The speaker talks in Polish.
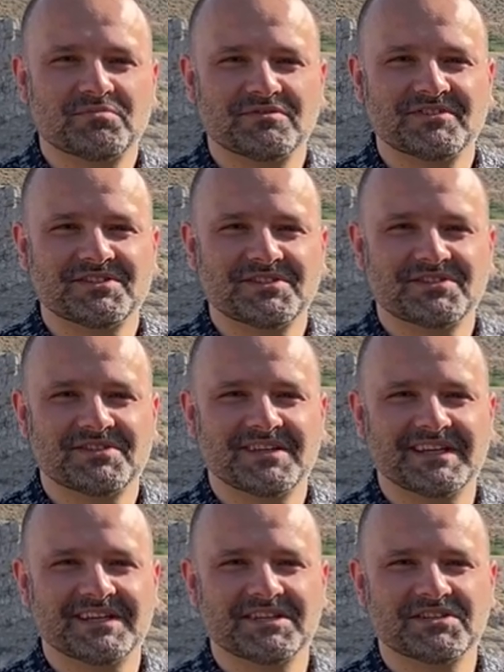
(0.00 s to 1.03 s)
powiedzieć
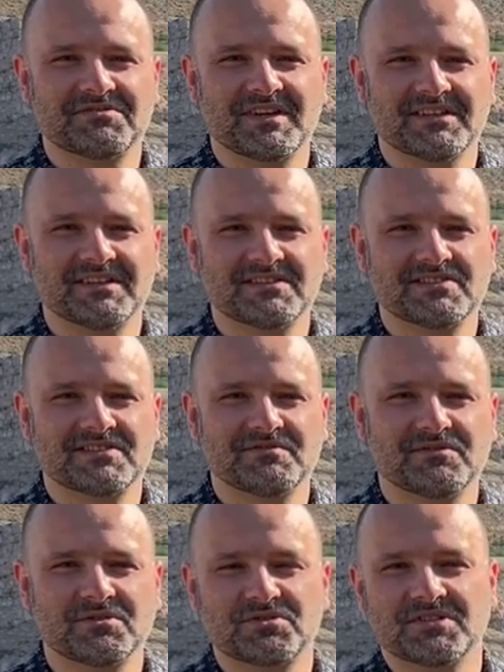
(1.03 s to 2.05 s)

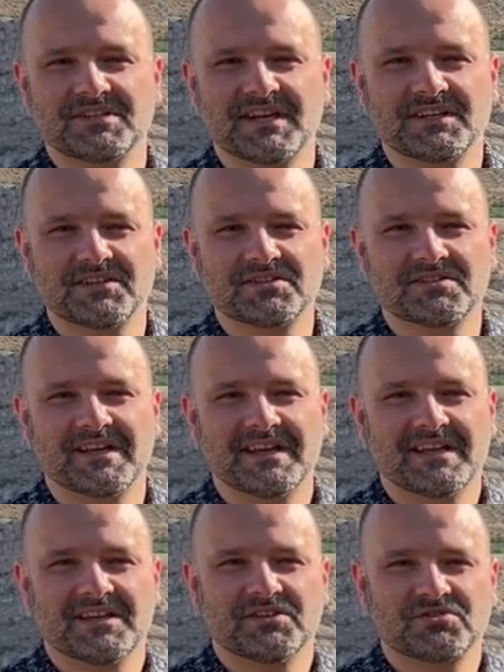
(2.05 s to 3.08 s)
świadectwo, czy jakieś
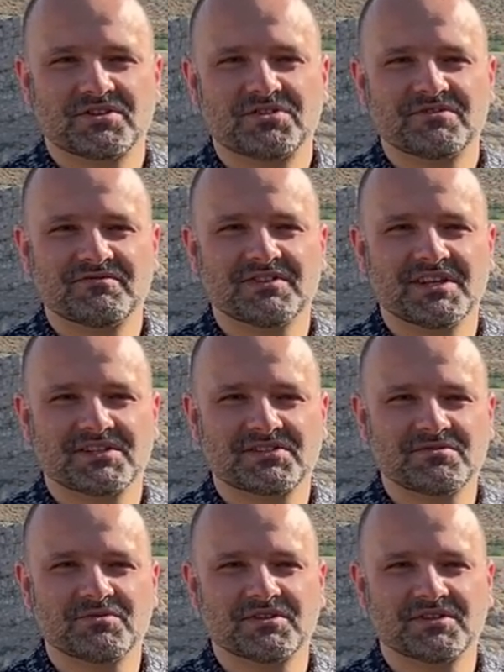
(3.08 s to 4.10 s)
rzeczy
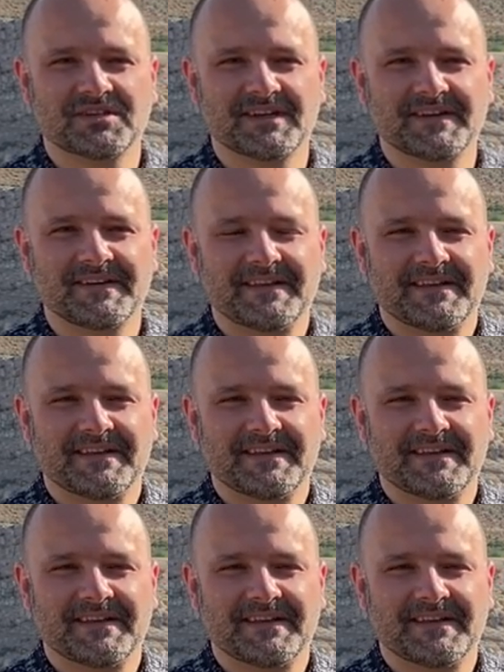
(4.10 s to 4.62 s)
wydarzyły się